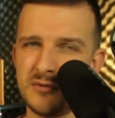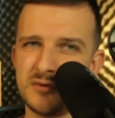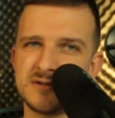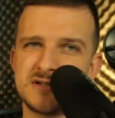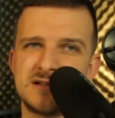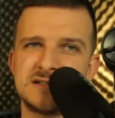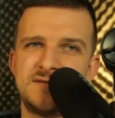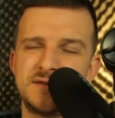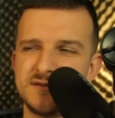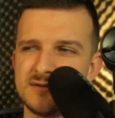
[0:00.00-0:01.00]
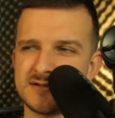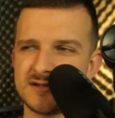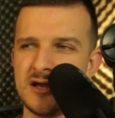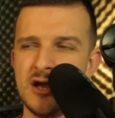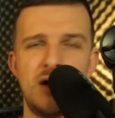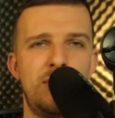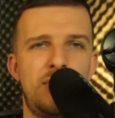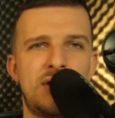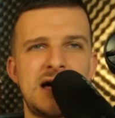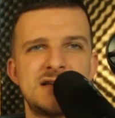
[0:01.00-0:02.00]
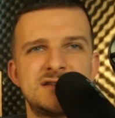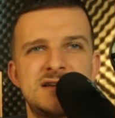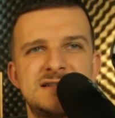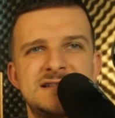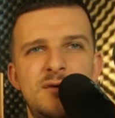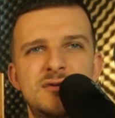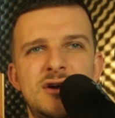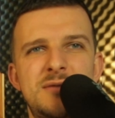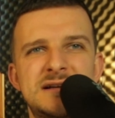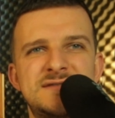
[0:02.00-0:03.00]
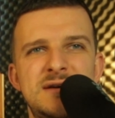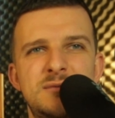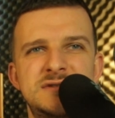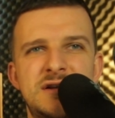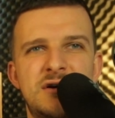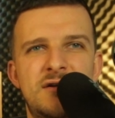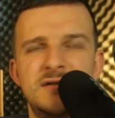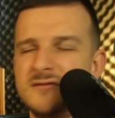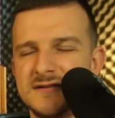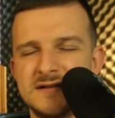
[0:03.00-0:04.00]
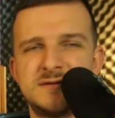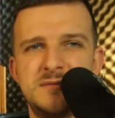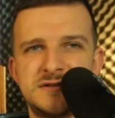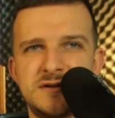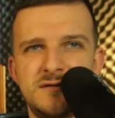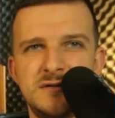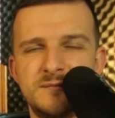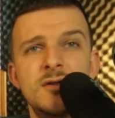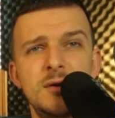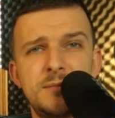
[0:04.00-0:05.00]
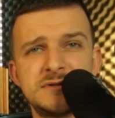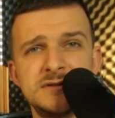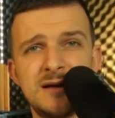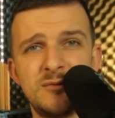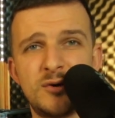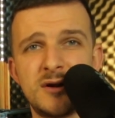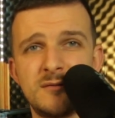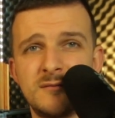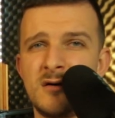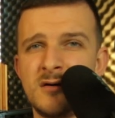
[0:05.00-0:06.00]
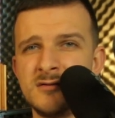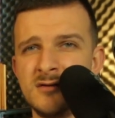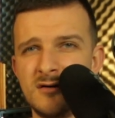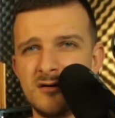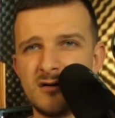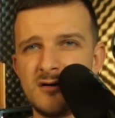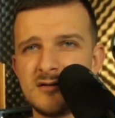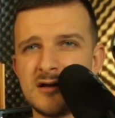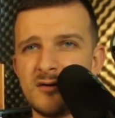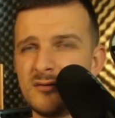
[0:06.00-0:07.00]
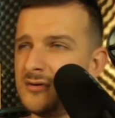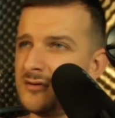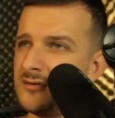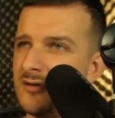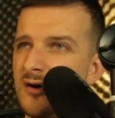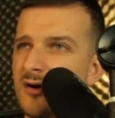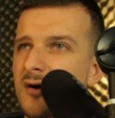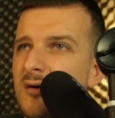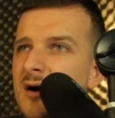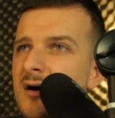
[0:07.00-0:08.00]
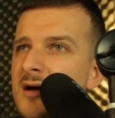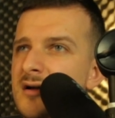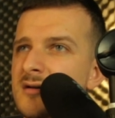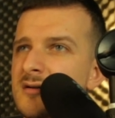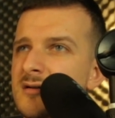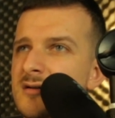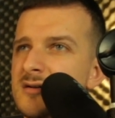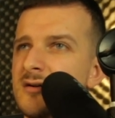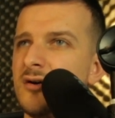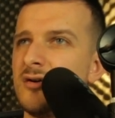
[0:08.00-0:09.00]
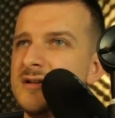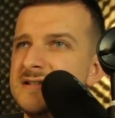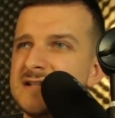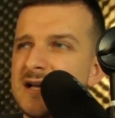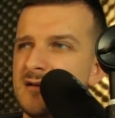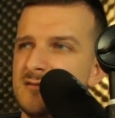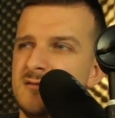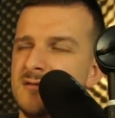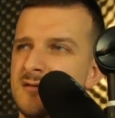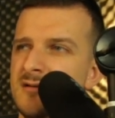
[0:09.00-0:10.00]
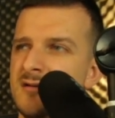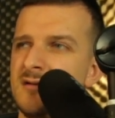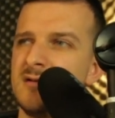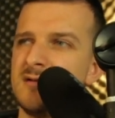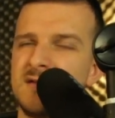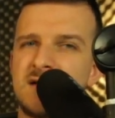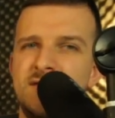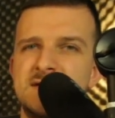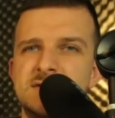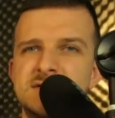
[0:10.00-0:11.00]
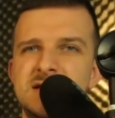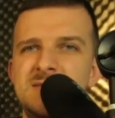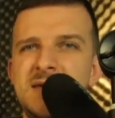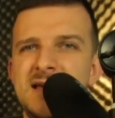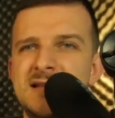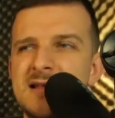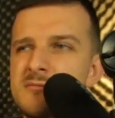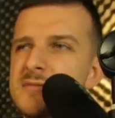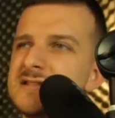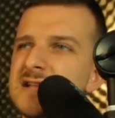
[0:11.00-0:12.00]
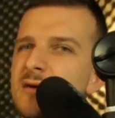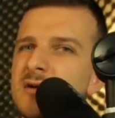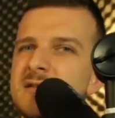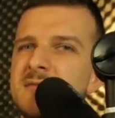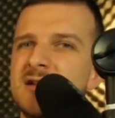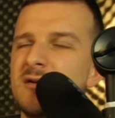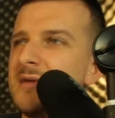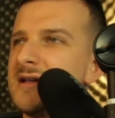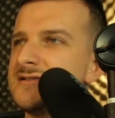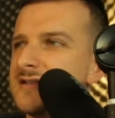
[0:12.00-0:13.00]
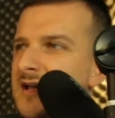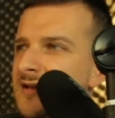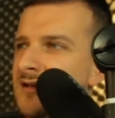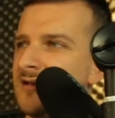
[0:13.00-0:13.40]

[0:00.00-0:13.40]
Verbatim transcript: Małgorzata stwierdziła, że pokaże cały dorobek swojemu dziadkowi, to znaczy mężowi. No i poszli na mury. On oglądał dookoła okolice, zachwycał się jej pięknem, myślał o tym, jak to będzie,